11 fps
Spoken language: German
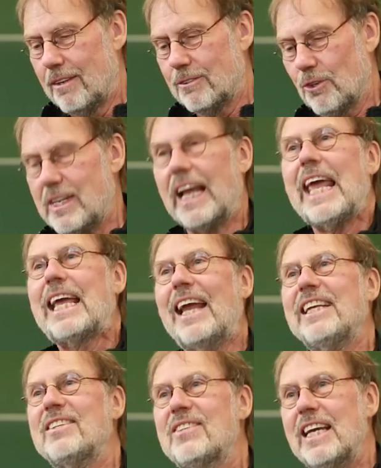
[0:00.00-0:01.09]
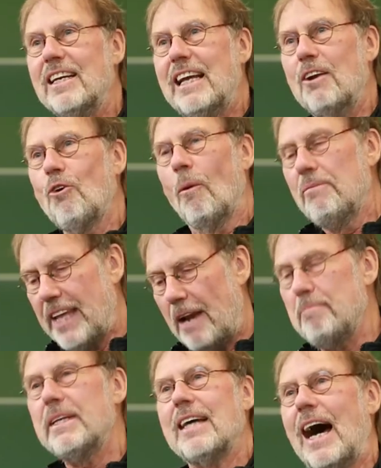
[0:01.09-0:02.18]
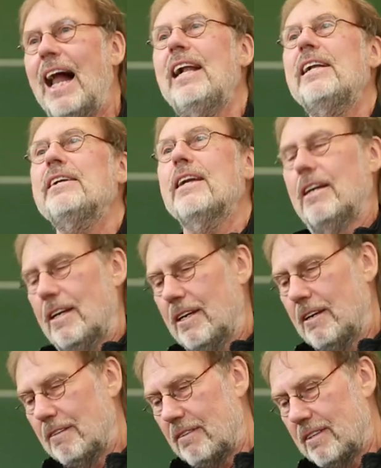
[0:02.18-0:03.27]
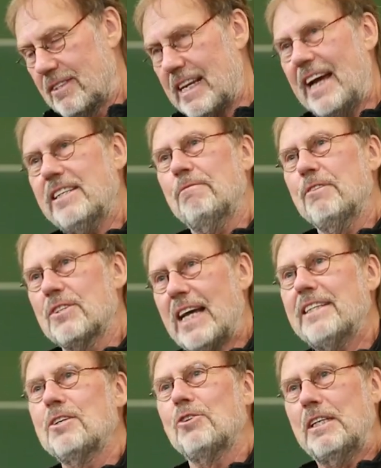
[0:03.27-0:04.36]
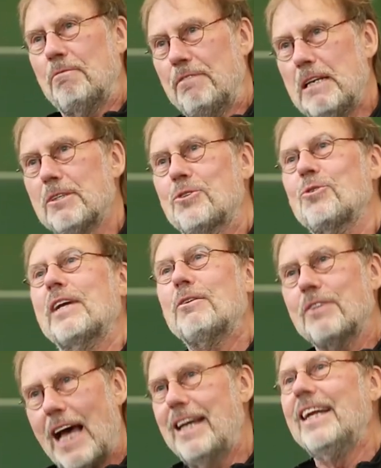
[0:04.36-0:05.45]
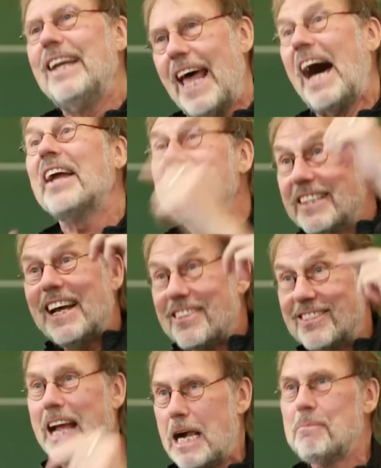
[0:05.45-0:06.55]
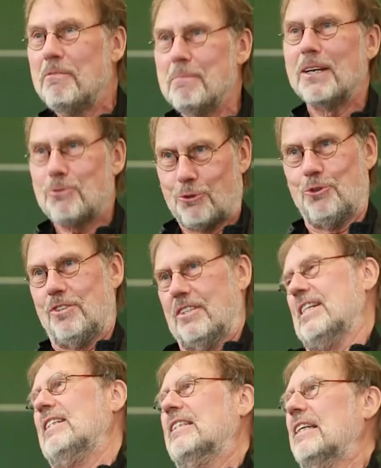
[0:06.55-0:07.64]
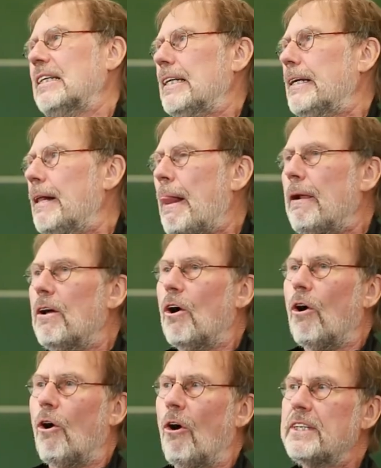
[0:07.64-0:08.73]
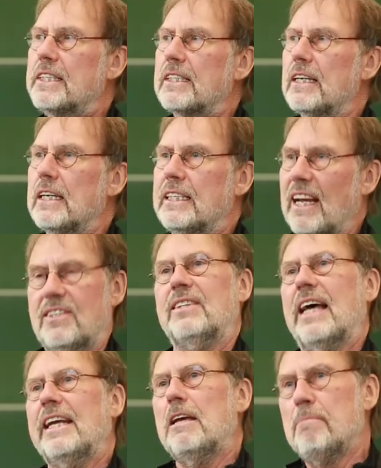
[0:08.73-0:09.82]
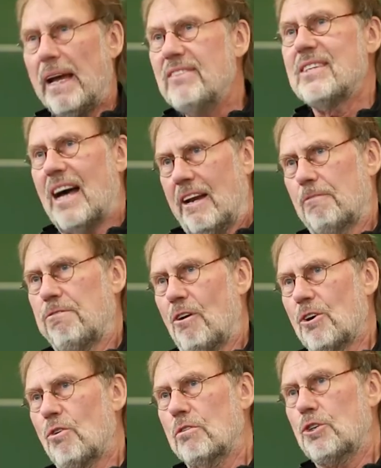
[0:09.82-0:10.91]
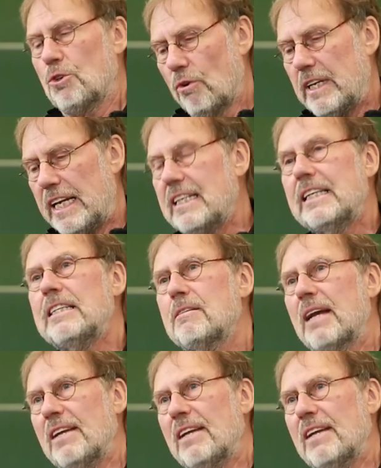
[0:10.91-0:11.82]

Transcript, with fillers: sozusagen egalisieren kann, um dann mit allen Seite für Seite durch die Fibel zu gehen und alle lernen dasselbe, wie man so schön gesagt hat. Und das ist eine immense Anforderung schon in diesem